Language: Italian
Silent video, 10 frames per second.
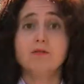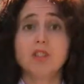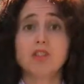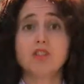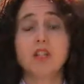
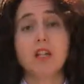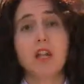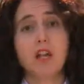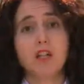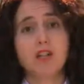invece
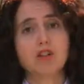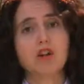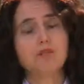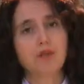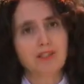il
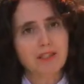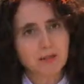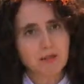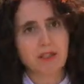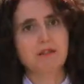corpo li
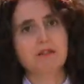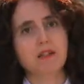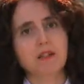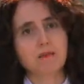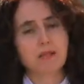riprende,